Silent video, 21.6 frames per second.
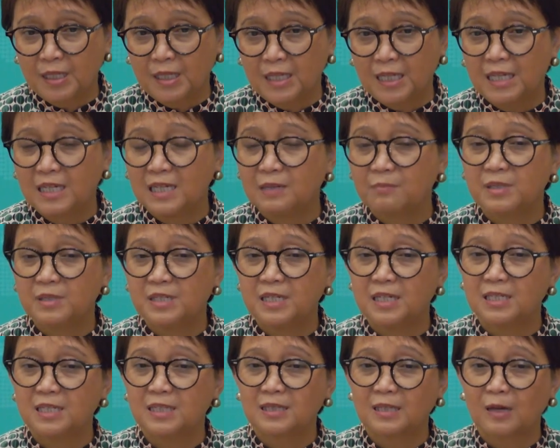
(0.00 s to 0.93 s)
Ini
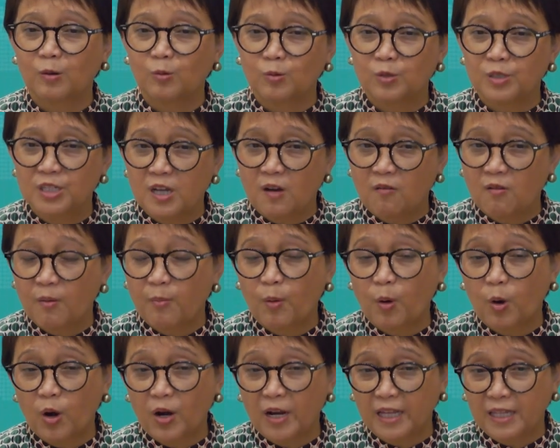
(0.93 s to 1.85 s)
menjadi tanggung jawab
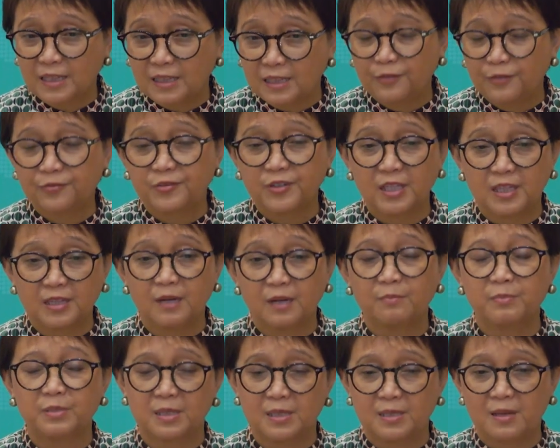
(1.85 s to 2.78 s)
kolektif kita
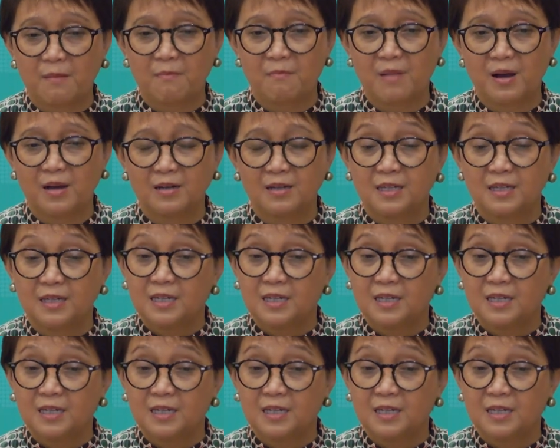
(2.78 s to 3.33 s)
bersama.